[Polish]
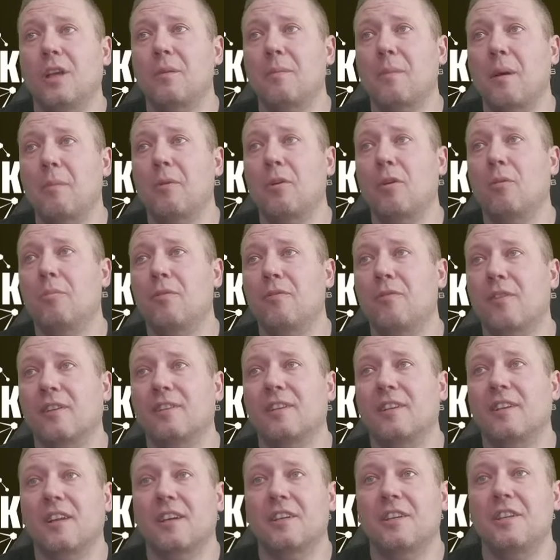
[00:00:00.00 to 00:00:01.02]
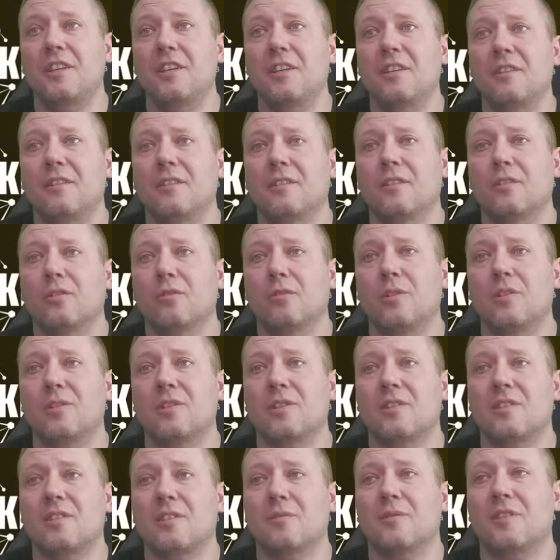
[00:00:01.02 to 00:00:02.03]
mamy obywatela Chin, który
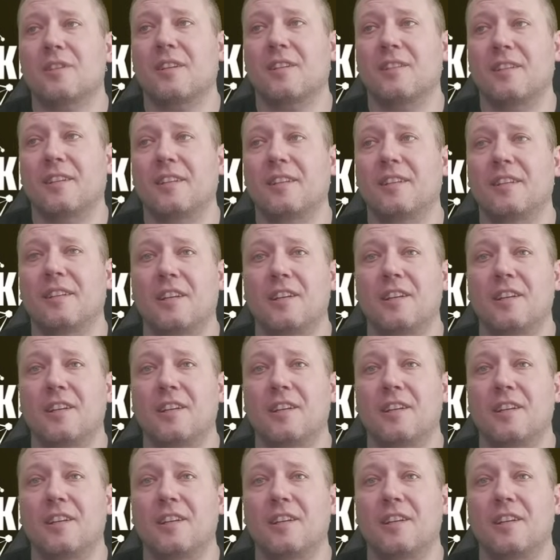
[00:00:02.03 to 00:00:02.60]
został skazany na